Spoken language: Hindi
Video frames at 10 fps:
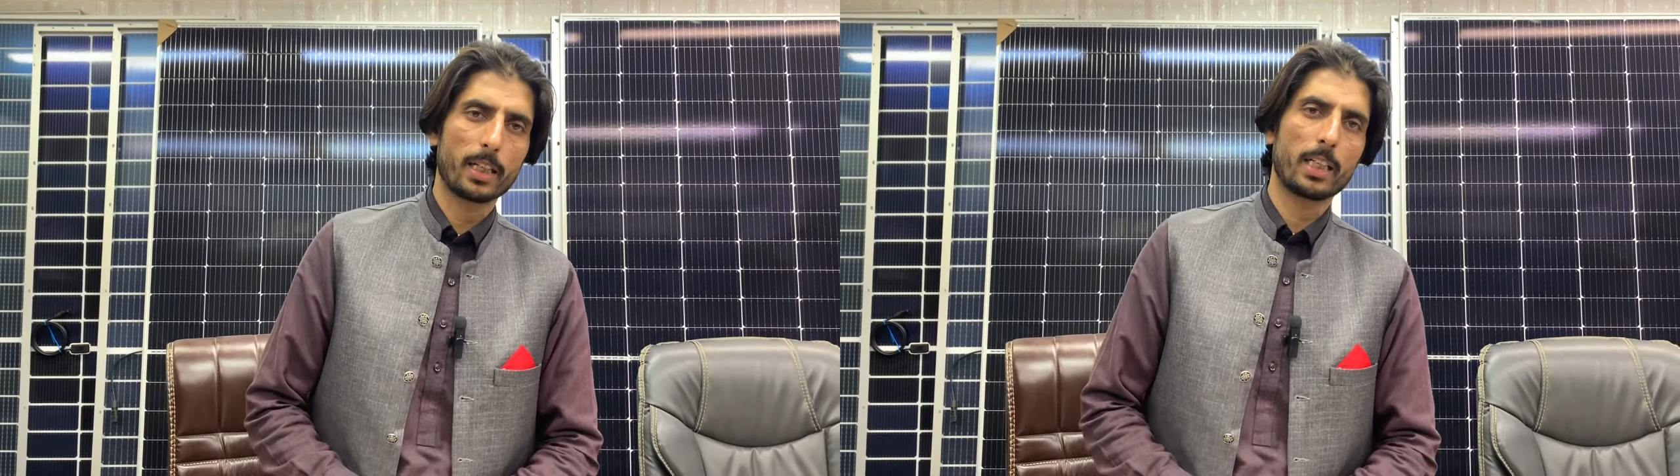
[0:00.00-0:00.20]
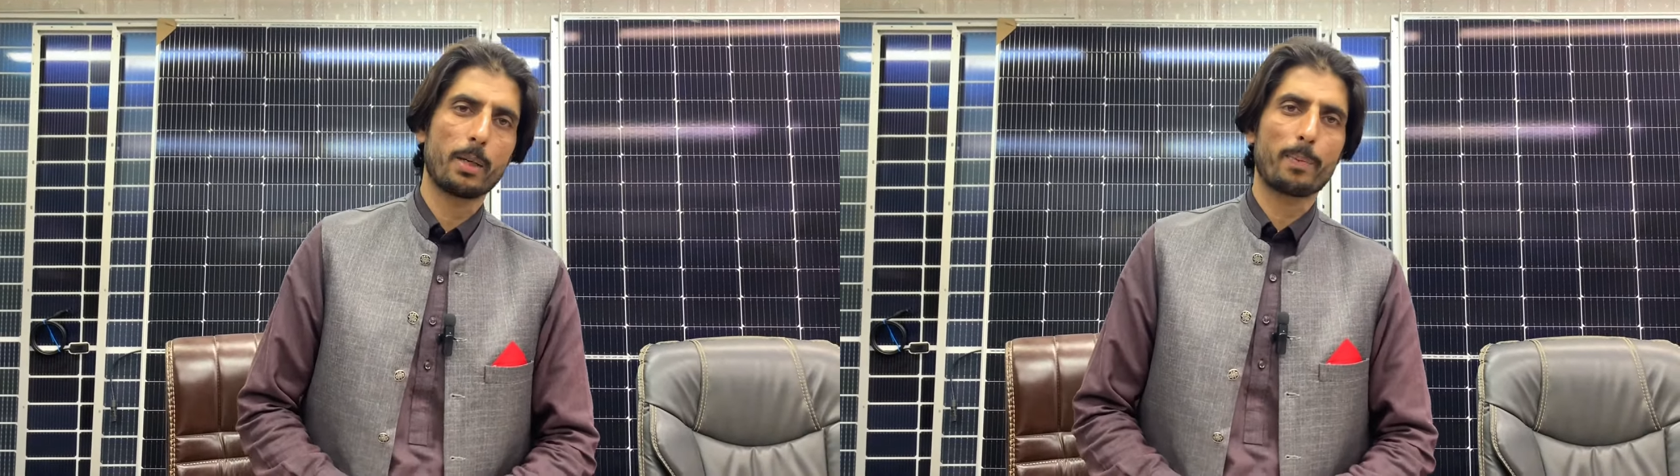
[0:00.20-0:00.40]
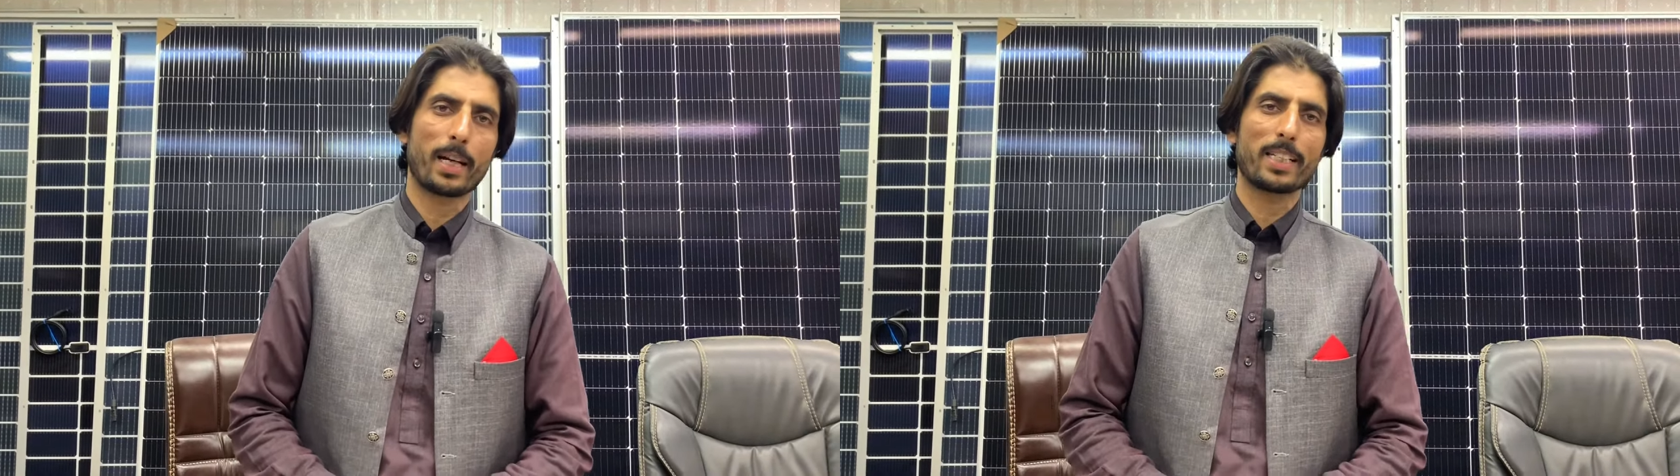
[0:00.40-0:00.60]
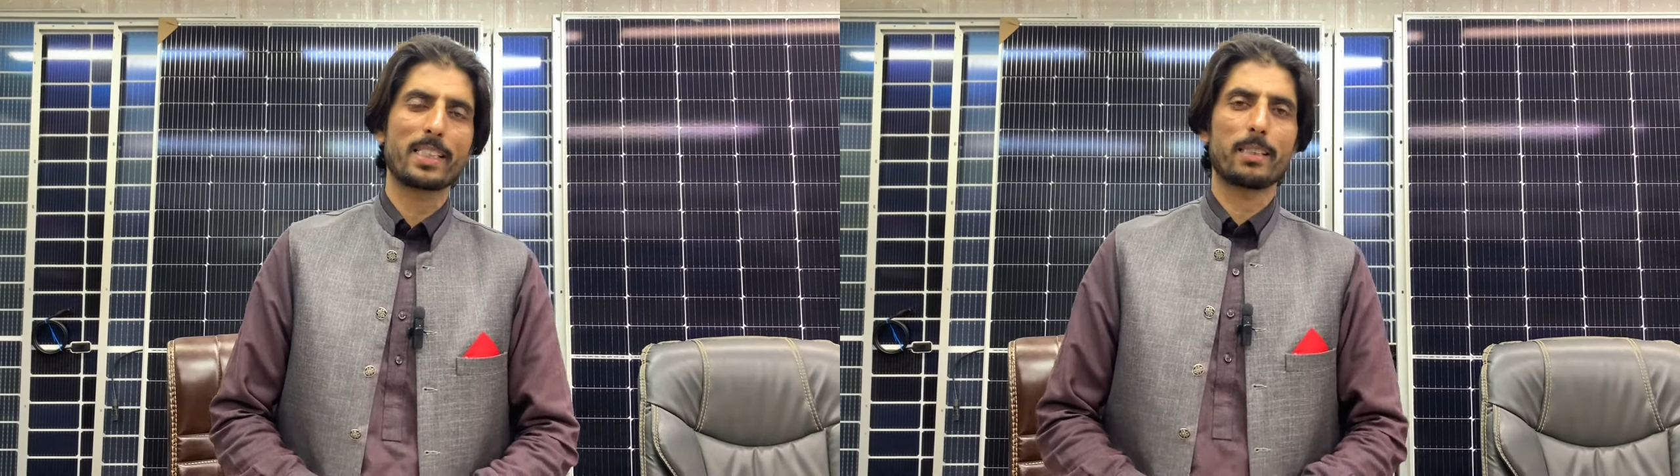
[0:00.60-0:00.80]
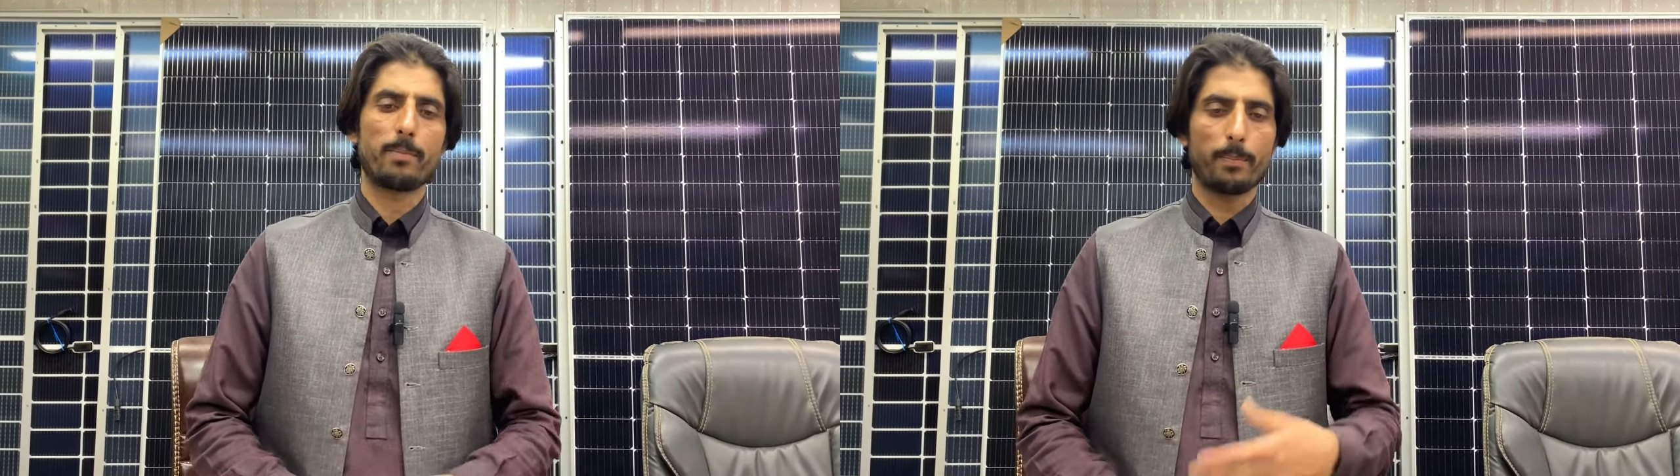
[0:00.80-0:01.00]
इनकी
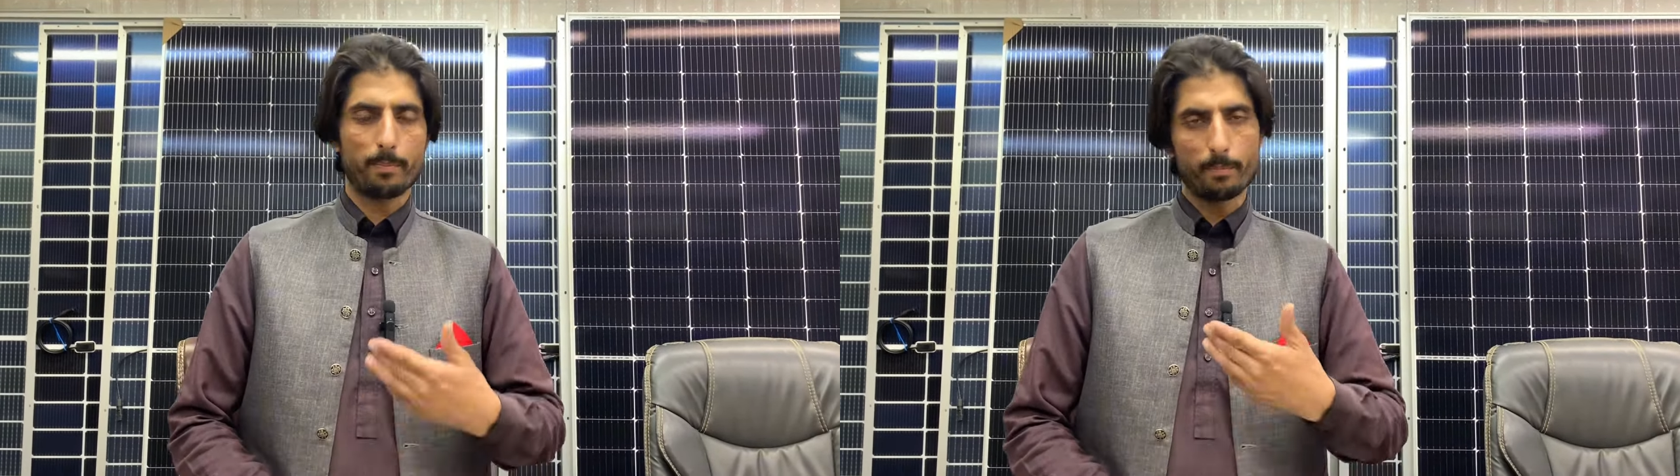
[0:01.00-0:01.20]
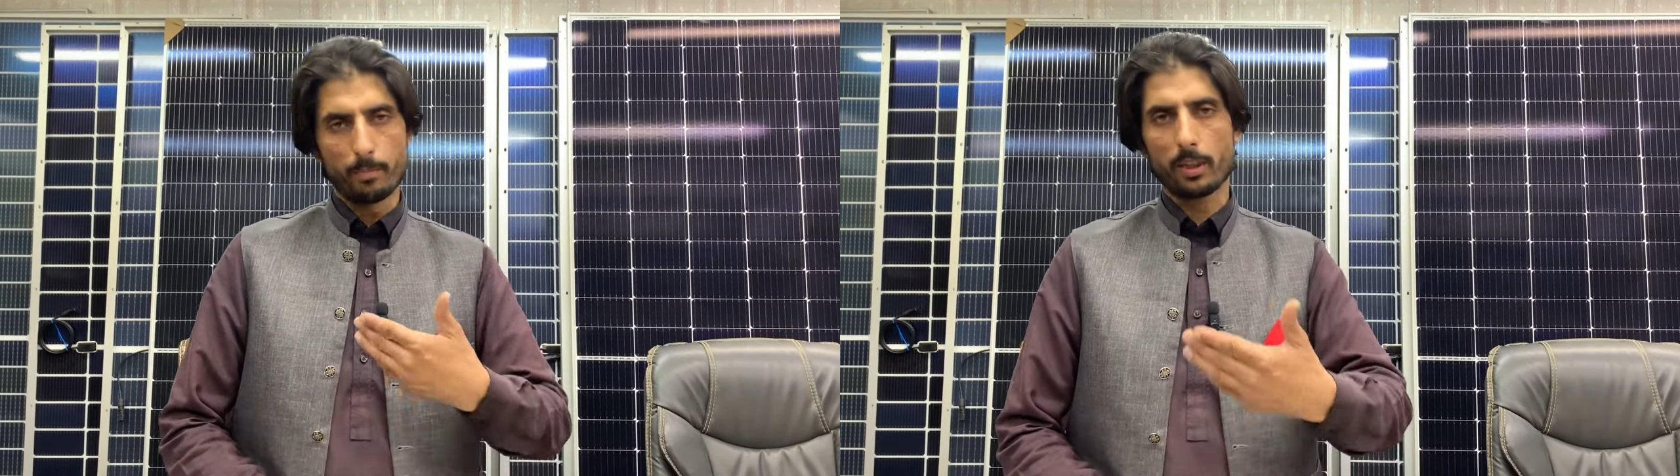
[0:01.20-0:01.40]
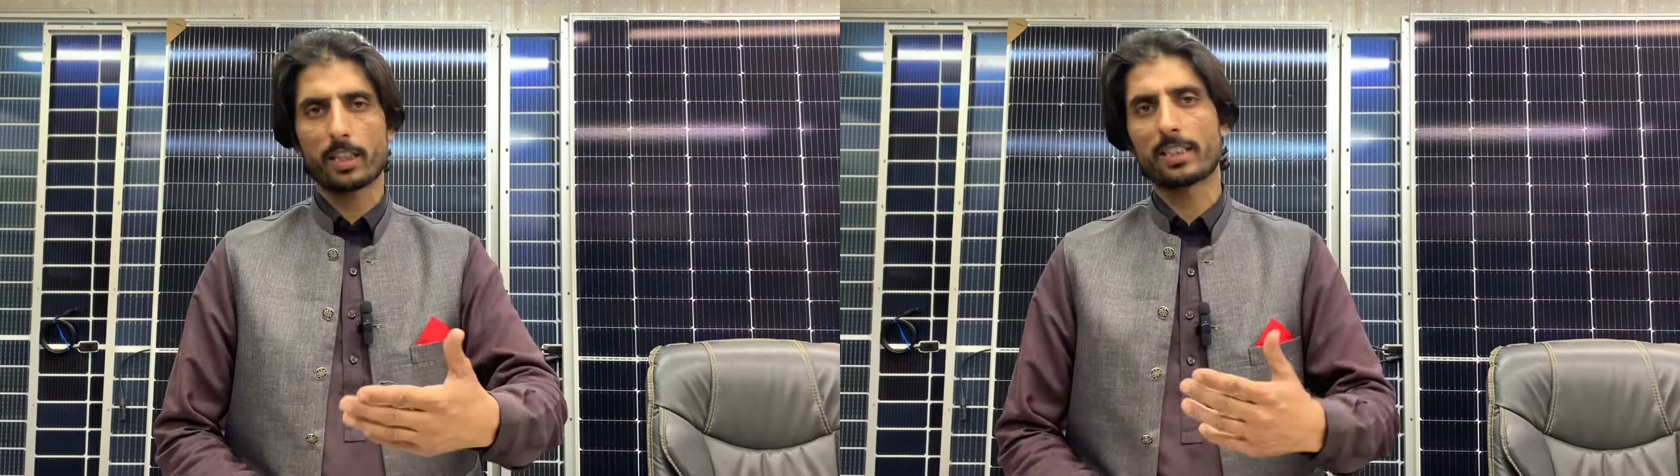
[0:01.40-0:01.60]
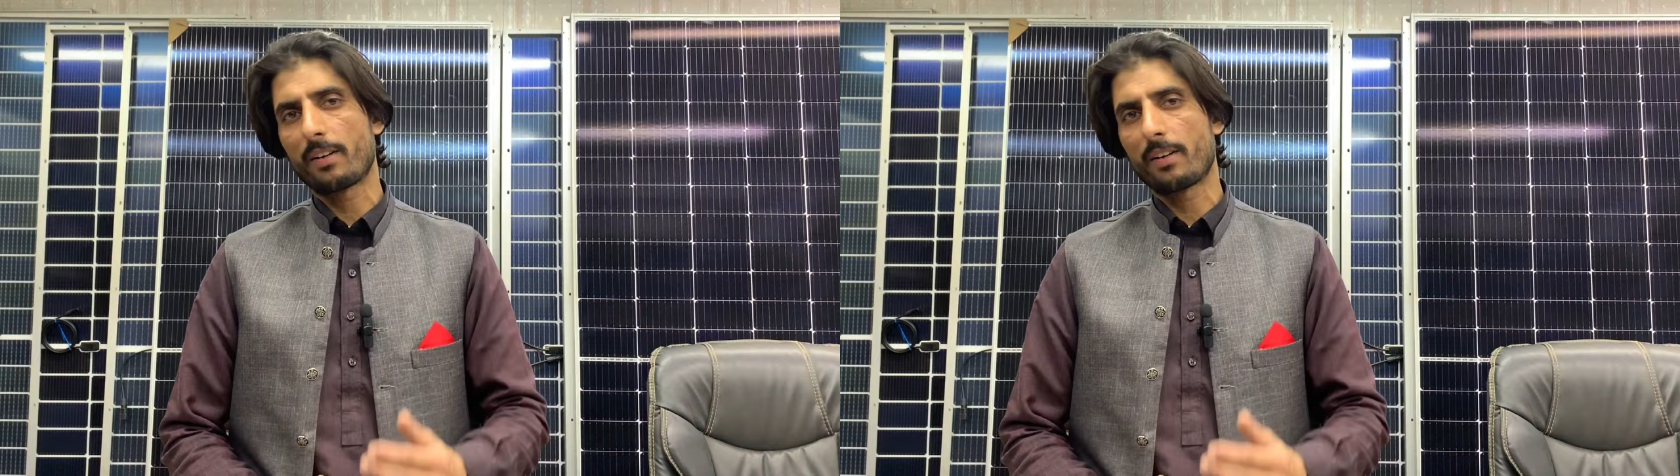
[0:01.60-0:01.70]
प्राइसेस में बहुत